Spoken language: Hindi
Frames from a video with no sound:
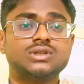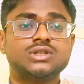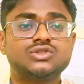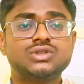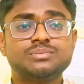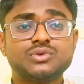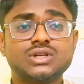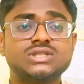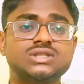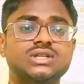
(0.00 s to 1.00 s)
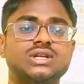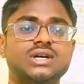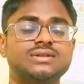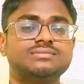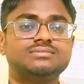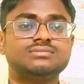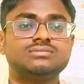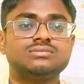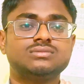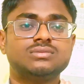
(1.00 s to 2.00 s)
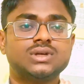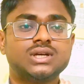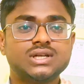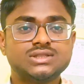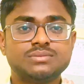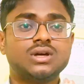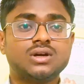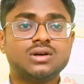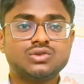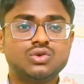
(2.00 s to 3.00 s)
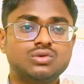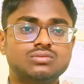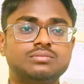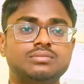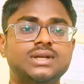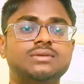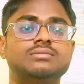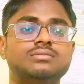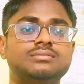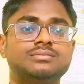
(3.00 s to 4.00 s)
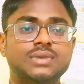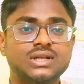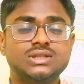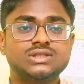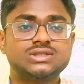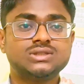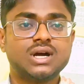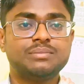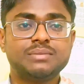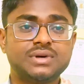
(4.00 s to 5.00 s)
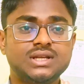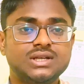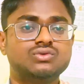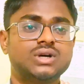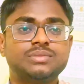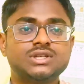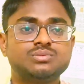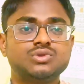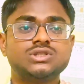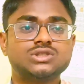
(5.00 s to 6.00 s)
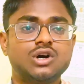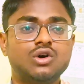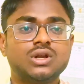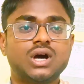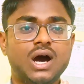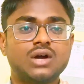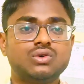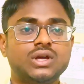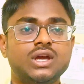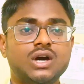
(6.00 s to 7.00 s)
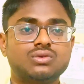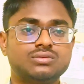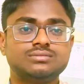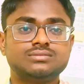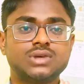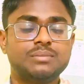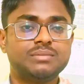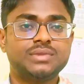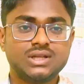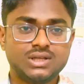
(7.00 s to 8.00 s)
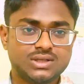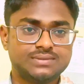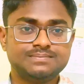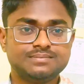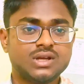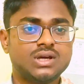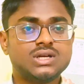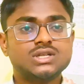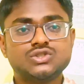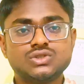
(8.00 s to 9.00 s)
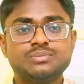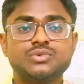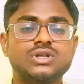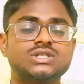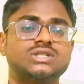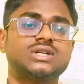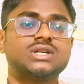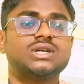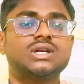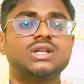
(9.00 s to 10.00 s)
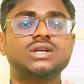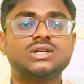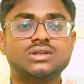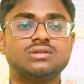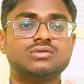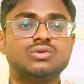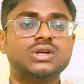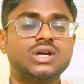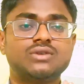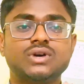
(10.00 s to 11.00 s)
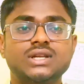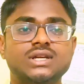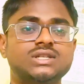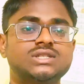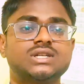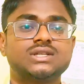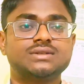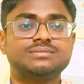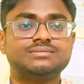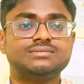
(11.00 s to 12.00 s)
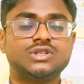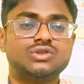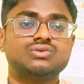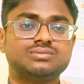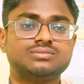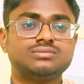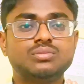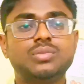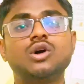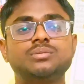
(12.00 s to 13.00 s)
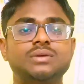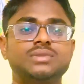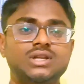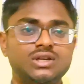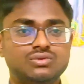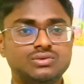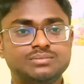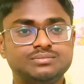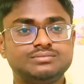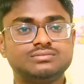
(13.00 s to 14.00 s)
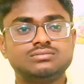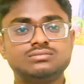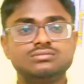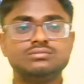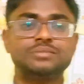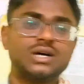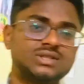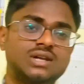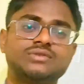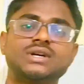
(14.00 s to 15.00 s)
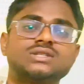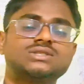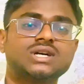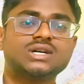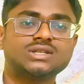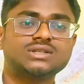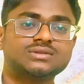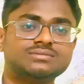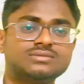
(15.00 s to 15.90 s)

स्टूडेंट प्रोटेस्ट कर रहा है इस समय दो बड़ी भर्ती जिसका पेपर लीक हुआ प्रदेश पुलिस और आर ओ ए आर ओ का पेपर लीक है स्टूडेंट प्रोटेस्ट कर रहे हैं लेकिन कोई कार्रवाई नहीं की जा रही है क्यों बहुत पेपर लीक हुए पाँच साल में वैकेंसी आ रही है